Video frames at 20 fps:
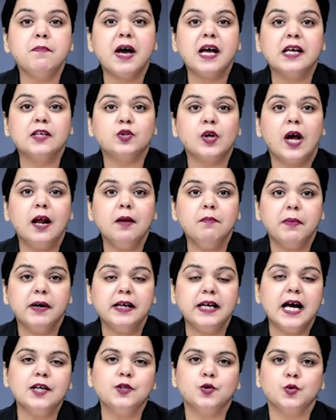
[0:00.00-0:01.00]
पहचान
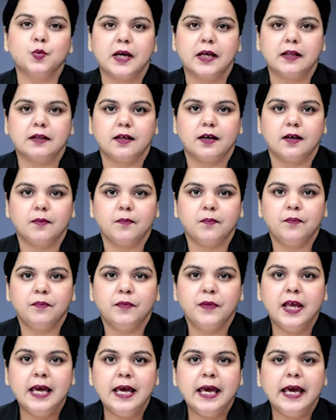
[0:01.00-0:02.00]
बना चुके
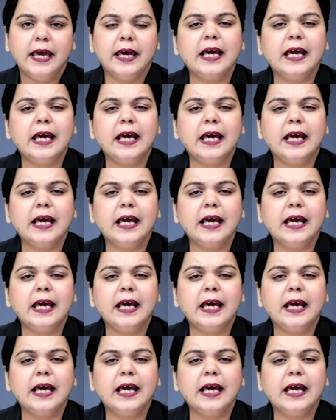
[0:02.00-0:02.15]
थे